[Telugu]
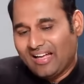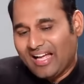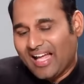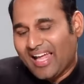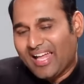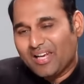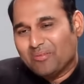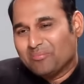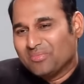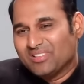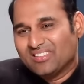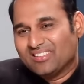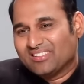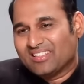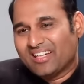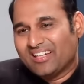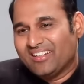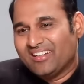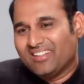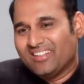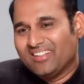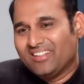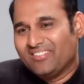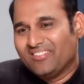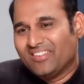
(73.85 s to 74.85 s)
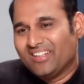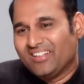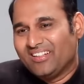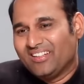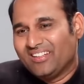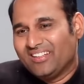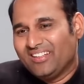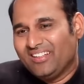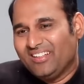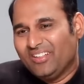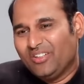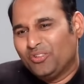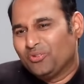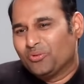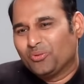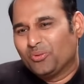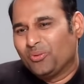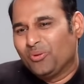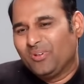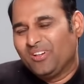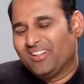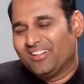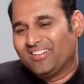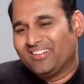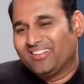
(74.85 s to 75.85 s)
యానిమల్స్ కటింగ్ ఇవన్నీ నేను
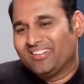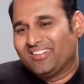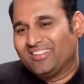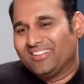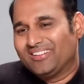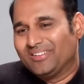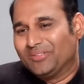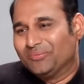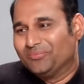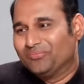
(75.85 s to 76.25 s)
చూడలేనండి